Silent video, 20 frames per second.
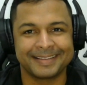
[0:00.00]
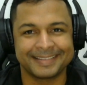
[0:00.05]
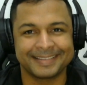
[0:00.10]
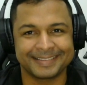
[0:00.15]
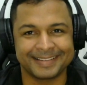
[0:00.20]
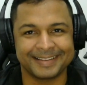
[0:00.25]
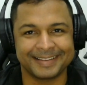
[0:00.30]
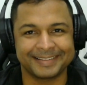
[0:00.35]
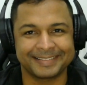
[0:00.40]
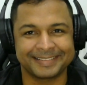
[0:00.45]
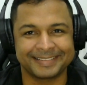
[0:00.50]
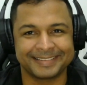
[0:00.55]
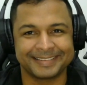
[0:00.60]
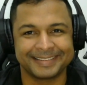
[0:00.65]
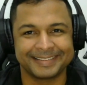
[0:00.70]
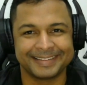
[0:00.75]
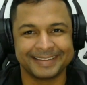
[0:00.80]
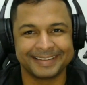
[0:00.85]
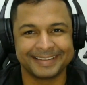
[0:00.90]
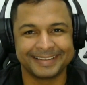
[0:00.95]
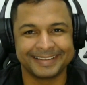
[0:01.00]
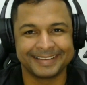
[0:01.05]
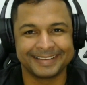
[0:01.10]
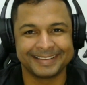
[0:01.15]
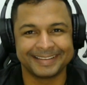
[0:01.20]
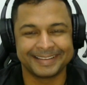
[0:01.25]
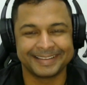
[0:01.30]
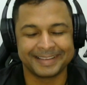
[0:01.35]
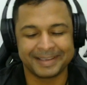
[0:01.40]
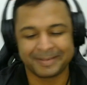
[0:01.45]
Certo?
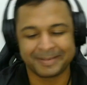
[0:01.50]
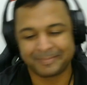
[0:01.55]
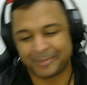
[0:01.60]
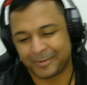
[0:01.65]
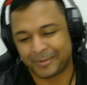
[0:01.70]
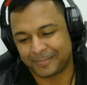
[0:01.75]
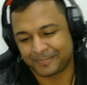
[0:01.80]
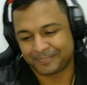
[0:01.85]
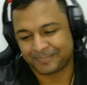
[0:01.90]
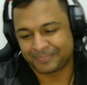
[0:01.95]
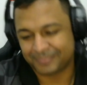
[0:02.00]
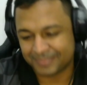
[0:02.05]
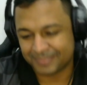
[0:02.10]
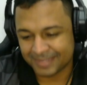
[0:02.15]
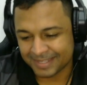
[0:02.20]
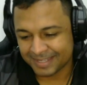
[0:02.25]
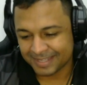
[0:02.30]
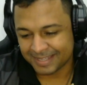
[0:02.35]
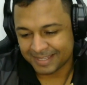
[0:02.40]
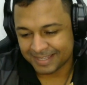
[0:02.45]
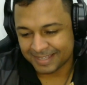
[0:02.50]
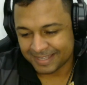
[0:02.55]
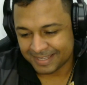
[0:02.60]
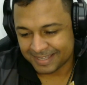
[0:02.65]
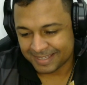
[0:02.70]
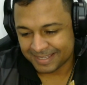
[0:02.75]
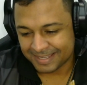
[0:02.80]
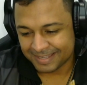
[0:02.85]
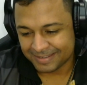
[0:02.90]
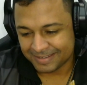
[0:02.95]
Bom.
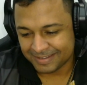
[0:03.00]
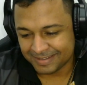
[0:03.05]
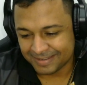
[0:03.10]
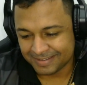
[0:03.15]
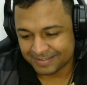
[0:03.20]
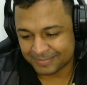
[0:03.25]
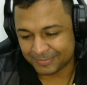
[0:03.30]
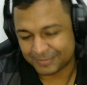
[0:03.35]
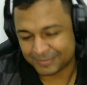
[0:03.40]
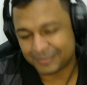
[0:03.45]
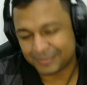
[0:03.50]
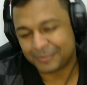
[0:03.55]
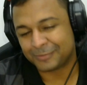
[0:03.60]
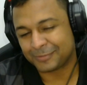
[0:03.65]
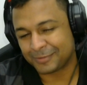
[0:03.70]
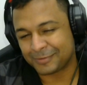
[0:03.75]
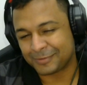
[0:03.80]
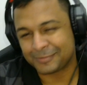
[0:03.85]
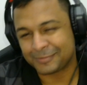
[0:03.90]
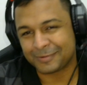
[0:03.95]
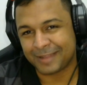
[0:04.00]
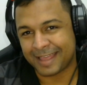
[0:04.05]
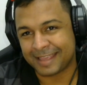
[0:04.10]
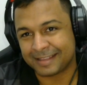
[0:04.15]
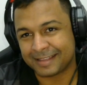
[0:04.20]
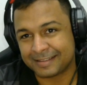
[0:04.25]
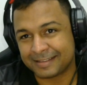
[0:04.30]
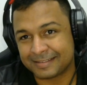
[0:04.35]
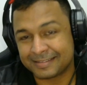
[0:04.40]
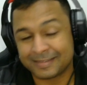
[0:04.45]
Se você gostou, deixa o
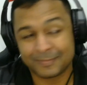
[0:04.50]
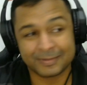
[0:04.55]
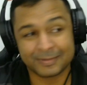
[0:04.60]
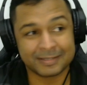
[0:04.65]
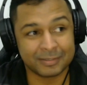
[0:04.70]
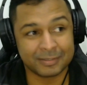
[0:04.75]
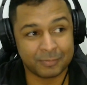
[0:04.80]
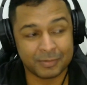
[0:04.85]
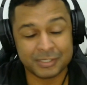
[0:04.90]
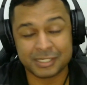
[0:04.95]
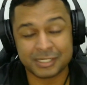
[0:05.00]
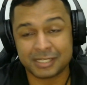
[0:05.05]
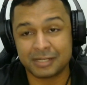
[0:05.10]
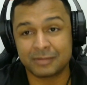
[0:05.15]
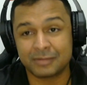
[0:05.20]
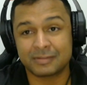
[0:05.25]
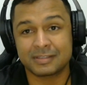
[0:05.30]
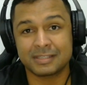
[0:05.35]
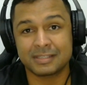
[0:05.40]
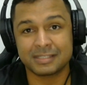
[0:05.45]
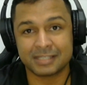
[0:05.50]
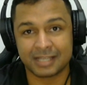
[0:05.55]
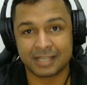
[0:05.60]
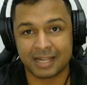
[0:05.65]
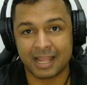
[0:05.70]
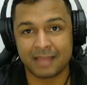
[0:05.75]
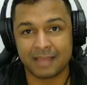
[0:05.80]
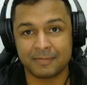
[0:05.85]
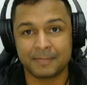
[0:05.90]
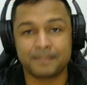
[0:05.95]
like. Se você não é inscrito, se
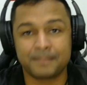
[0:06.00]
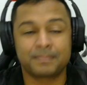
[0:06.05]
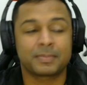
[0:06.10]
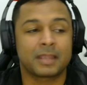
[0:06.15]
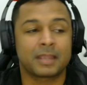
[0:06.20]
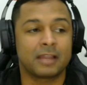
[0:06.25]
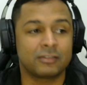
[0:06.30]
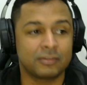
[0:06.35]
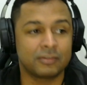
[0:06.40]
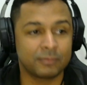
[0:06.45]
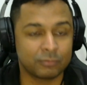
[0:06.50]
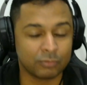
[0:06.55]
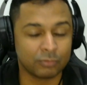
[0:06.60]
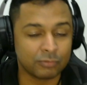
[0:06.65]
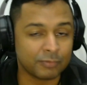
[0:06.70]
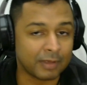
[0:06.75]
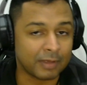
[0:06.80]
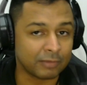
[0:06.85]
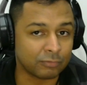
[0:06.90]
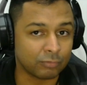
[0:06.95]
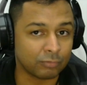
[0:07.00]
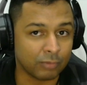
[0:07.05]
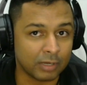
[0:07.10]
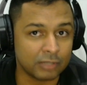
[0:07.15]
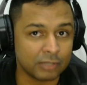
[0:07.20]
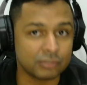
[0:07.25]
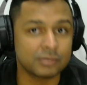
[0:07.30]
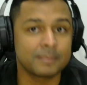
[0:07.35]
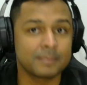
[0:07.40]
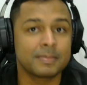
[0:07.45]
inscreve, ativa as
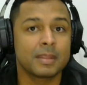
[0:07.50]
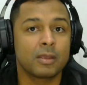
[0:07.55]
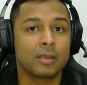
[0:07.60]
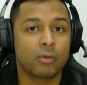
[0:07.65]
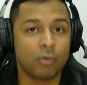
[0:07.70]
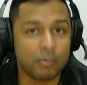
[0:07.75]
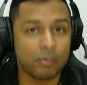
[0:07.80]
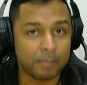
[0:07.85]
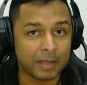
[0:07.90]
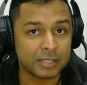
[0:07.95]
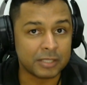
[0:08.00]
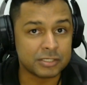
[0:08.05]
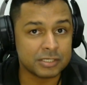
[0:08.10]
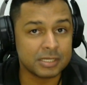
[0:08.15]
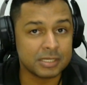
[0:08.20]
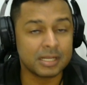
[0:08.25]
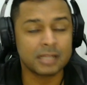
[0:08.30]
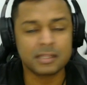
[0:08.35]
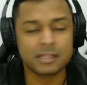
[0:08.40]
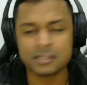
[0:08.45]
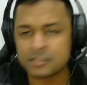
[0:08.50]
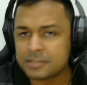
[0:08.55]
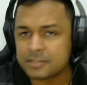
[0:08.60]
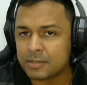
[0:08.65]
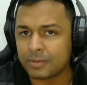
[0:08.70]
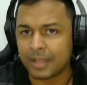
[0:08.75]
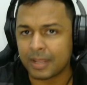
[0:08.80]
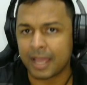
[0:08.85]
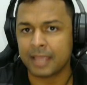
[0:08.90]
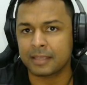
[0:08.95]
notificações, compartilha, deixa
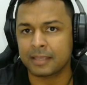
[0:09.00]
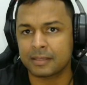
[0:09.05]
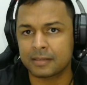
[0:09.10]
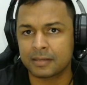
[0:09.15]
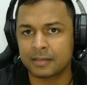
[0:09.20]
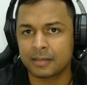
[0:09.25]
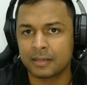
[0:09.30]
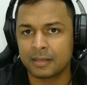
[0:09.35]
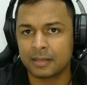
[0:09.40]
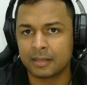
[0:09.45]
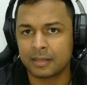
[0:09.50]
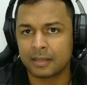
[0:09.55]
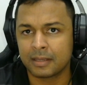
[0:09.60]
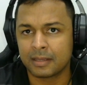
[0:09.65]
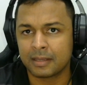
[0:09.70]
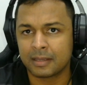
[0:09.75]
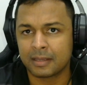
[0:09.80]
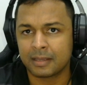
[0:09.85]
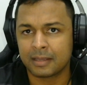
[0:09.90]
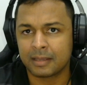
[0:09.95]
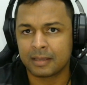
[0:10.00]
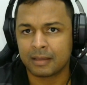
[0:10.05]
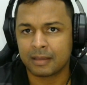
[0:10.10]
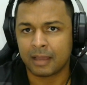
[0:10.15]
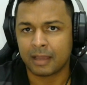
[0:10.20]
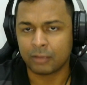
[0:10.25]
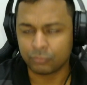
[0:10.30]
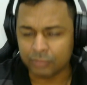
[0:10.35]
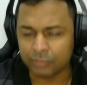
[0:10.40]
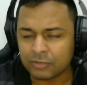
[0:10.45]
seu like.
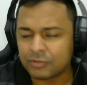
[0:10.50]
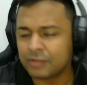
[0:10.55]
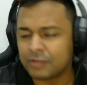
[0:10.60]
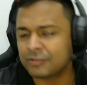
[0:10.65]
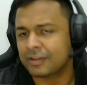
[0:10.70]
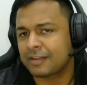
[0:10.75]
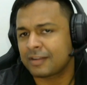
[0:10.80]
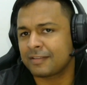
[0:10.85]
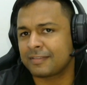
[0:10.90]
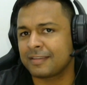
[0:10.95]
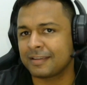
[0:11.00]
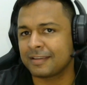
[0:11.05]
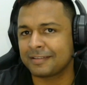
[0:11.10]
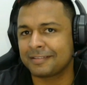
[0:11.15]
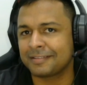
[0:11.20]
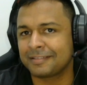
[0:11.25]
Ajuda a gente a crescer.